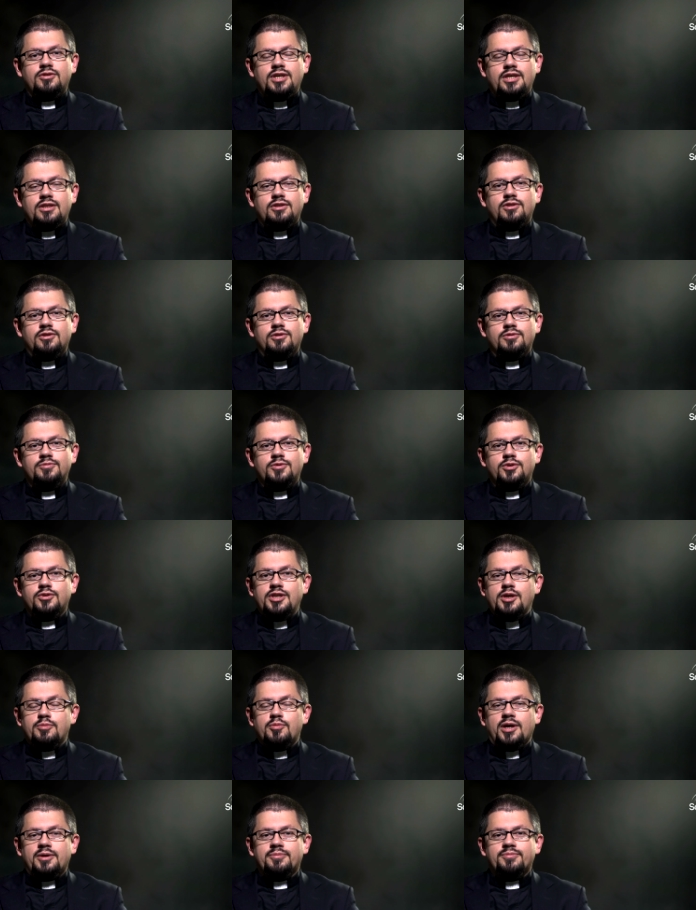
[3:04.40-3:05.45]
jedno do
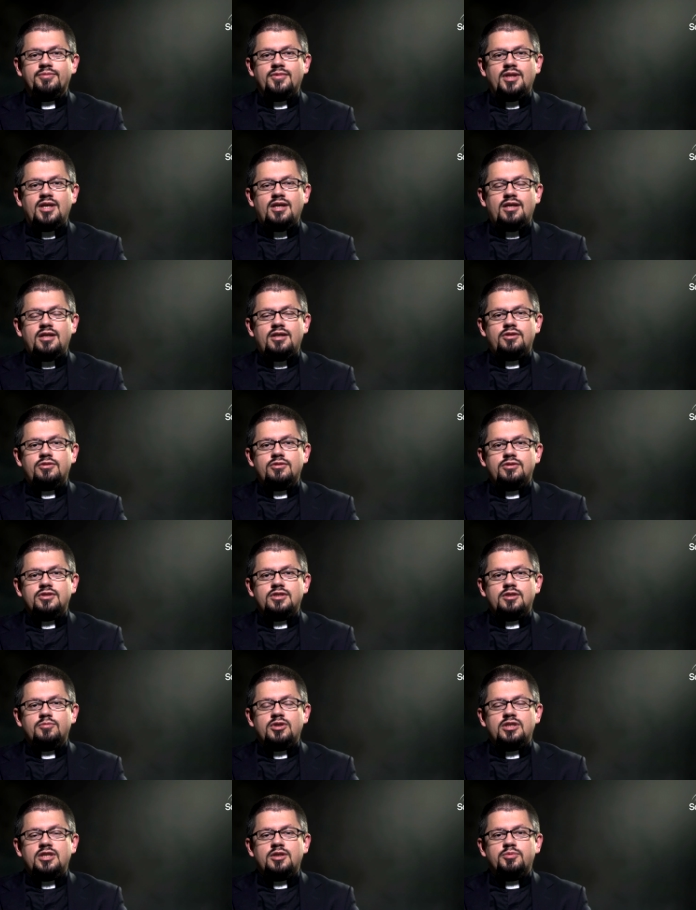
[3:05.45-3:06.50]
nieba. I to jest
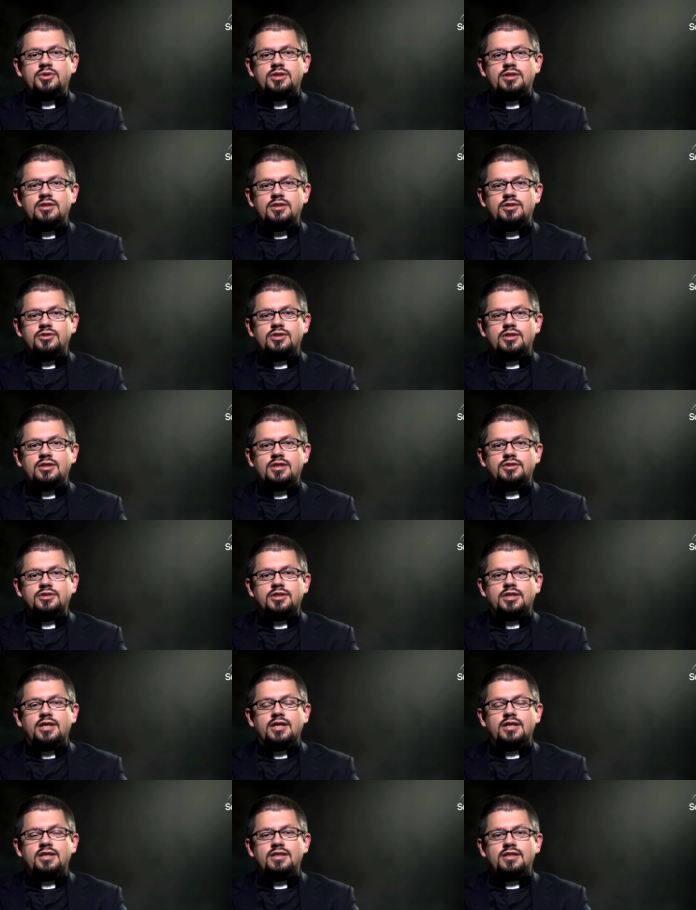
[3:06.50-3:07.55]
chyba najpiękniejsza
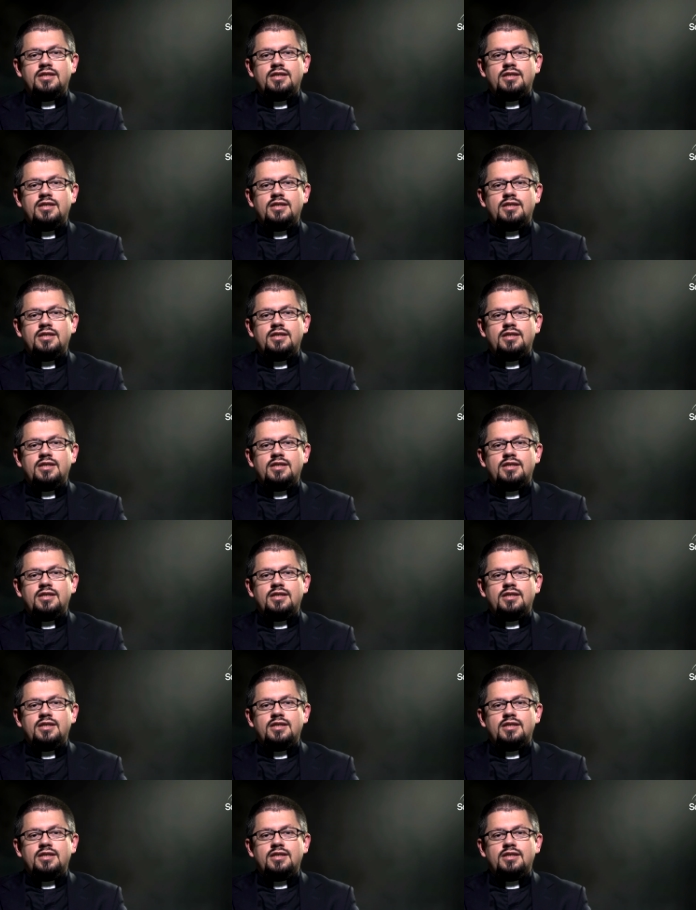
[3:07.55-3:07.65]
nadzieja,